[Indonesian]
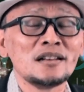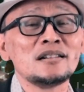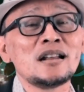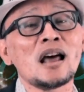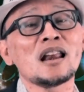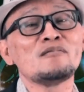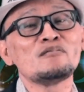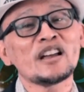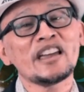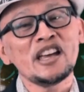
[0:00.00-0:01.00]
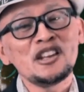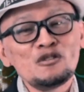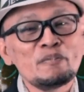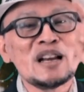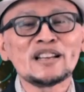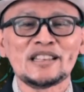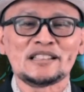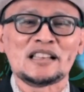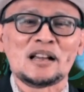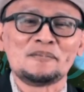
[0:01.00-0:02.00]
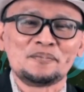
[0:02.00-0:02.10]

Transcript: dalam kehidupan kita.